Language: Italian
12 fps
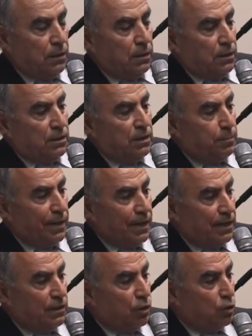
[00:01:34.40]
Si
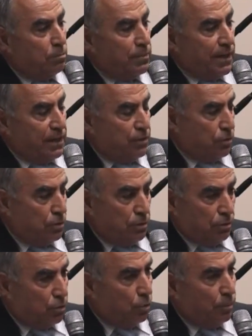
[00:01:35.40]
parla di commercio,
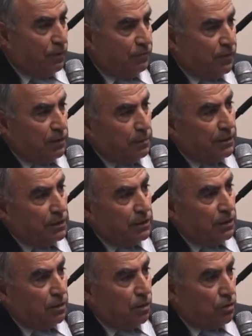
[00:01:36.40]
sono perfettamente
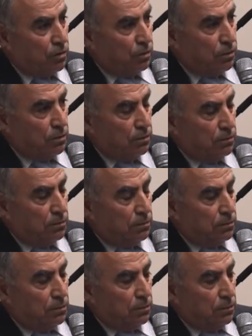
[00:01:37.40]
d'accordo,
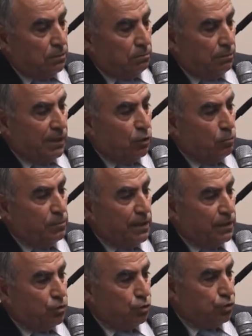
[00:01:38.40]
ma il
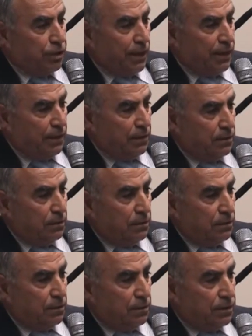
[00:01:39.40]
commercio c'è
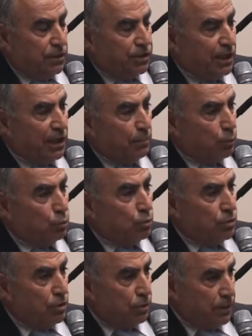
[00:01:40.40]
se c'è la
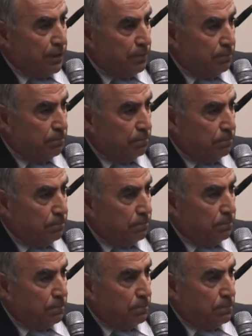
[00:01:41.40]
produzione.
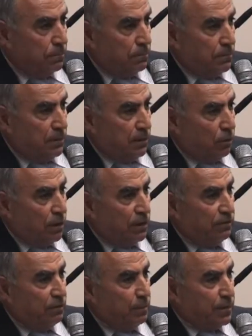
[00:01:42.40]
Ora
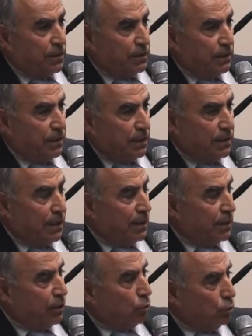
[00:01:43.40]
devi partire
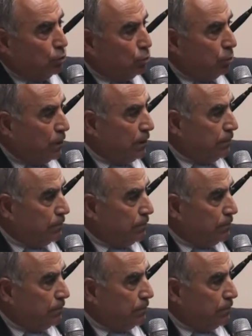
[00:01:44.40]
dall'agricoltura,